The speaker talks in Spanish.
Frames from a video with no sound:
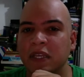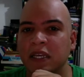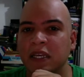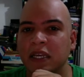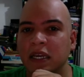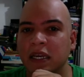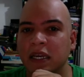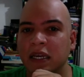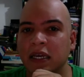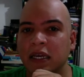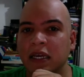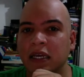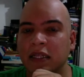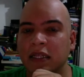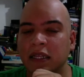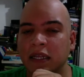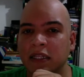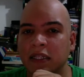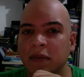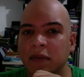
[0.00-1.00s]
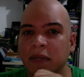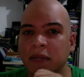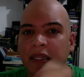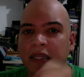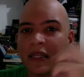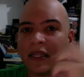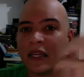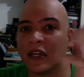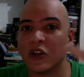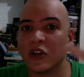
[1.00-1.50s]
eh,
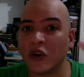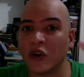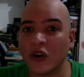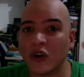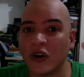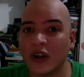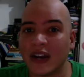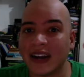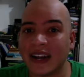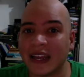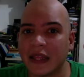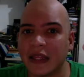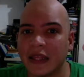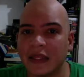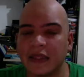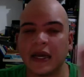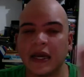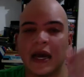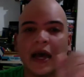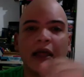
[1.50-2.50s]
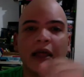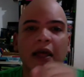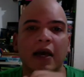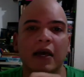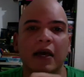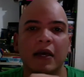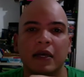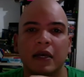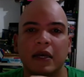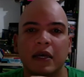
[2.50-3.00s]
tristemente no reeditada
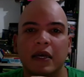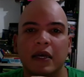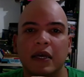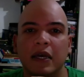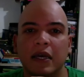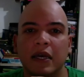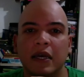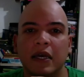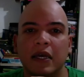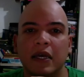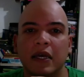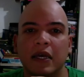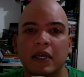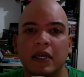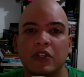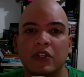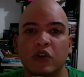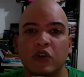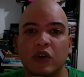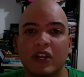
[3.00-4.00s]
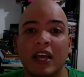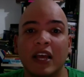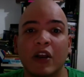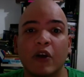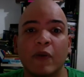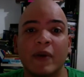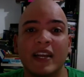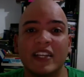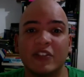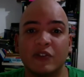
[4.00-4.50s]
eh, Historia de los
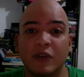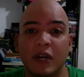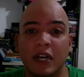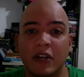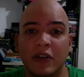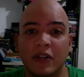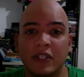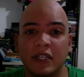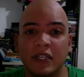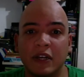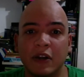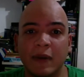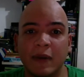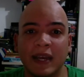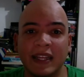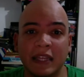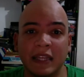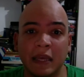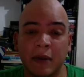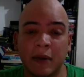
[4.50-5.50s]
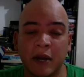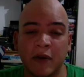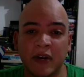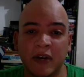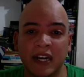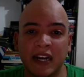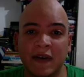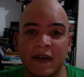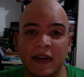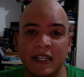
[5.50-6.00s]
venezolanos del siglo XX de Manuel
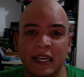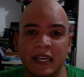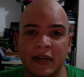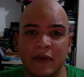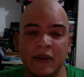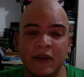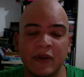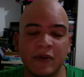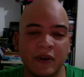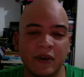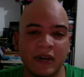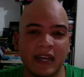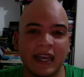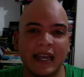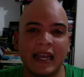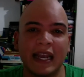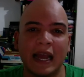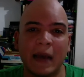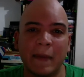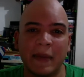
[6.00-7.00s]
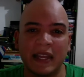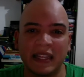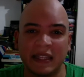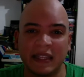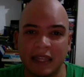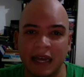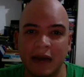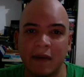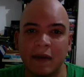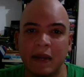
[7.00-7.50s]
Caballero, un libro que
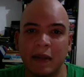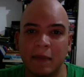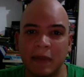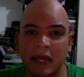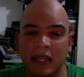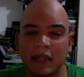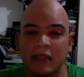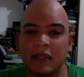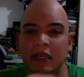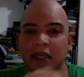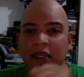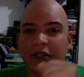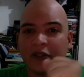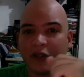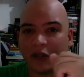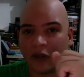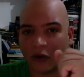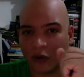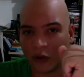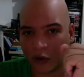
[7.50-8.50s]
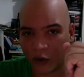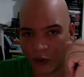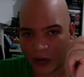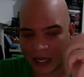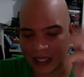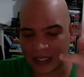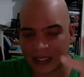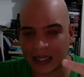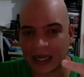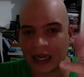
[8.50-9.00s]
lamentablemente no
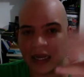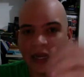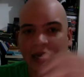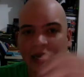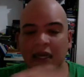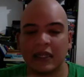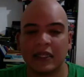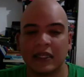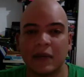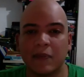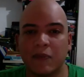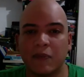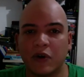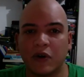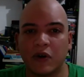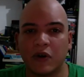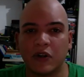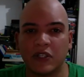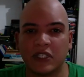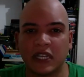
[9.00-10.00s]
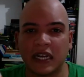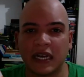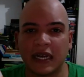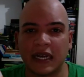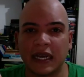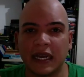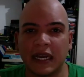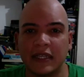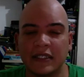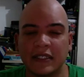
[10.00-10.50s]
está tampoco en los
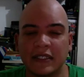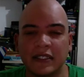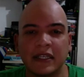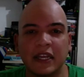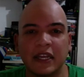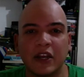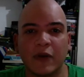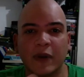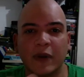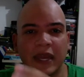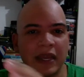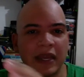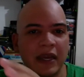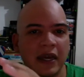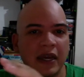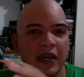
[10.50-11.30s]
anaqueles y si lo ven